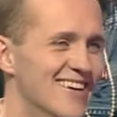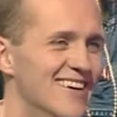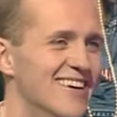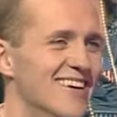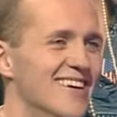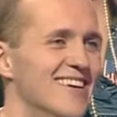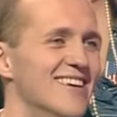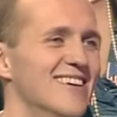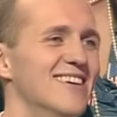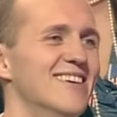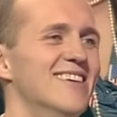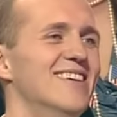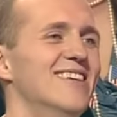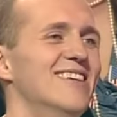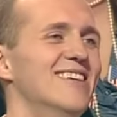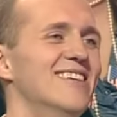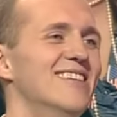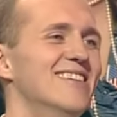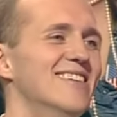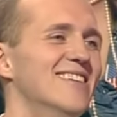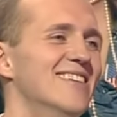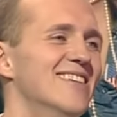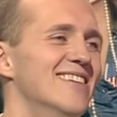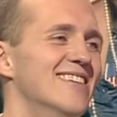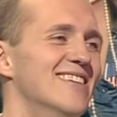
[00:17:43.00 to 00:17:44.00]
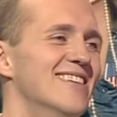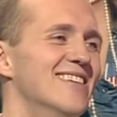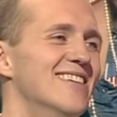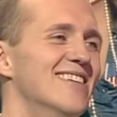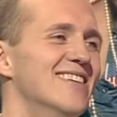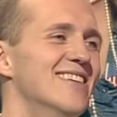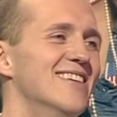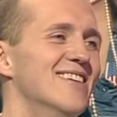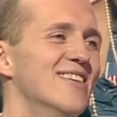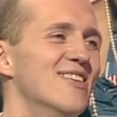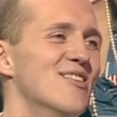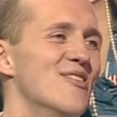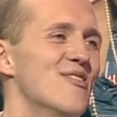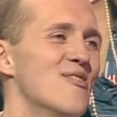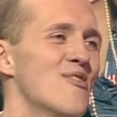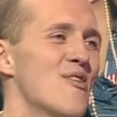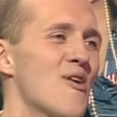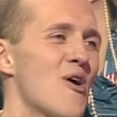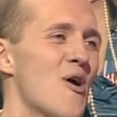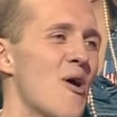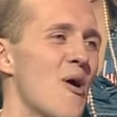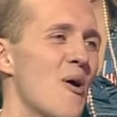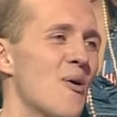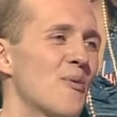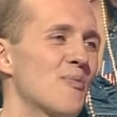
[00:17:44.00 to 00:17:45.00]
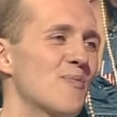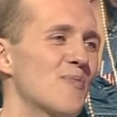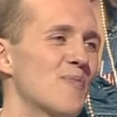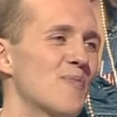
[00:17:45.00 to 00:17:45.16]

bierz. A pan wiedział, że